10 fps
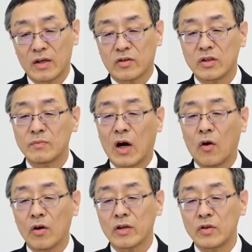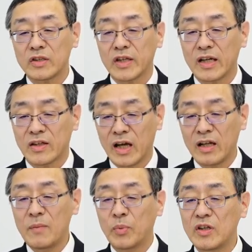車をより低
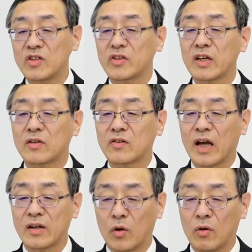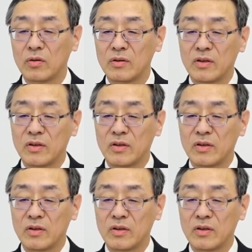燃費にしていく材料、